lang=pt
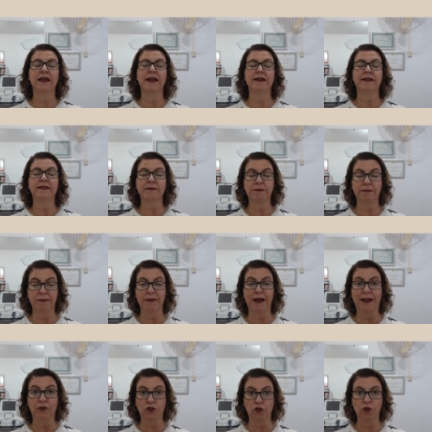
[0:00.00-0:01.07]
eles
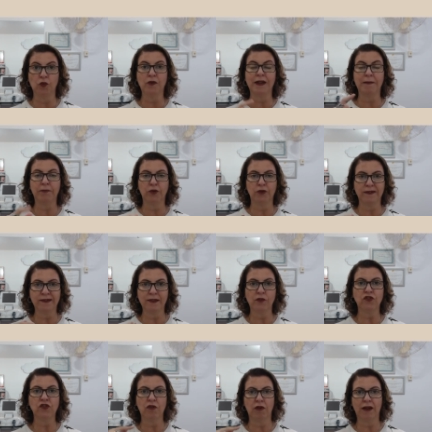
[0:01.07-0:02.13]
atuam na
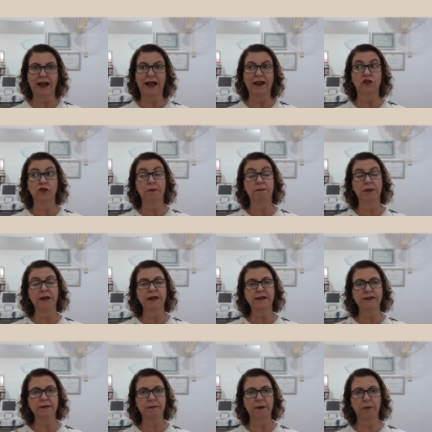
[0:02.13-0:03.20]
produção de colágeno,
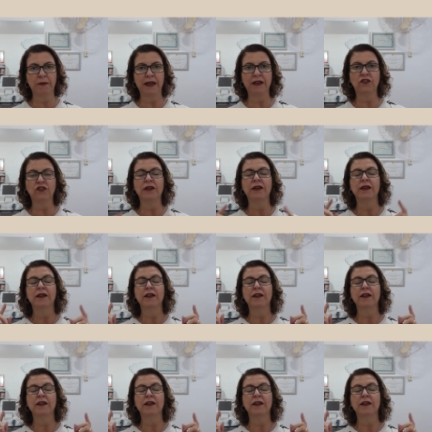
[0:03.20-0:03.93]
principalmente